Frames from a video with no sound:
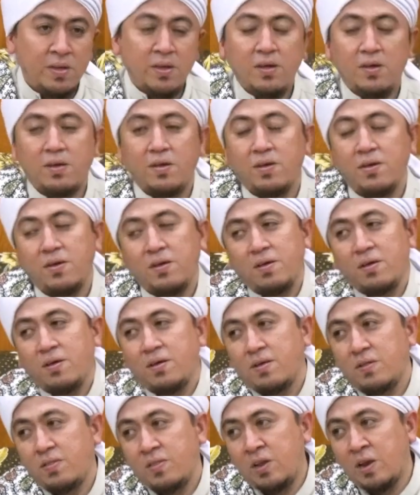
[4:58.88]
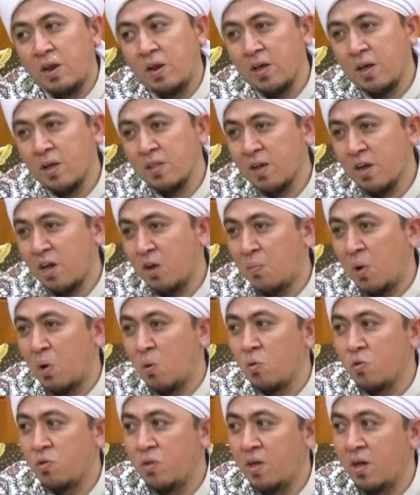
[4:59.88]
Ya. Tidak dikatakan
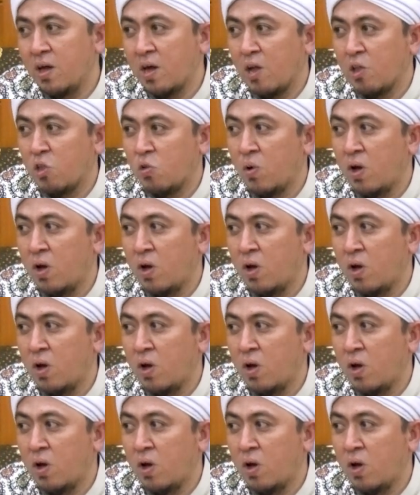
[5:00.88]
manusia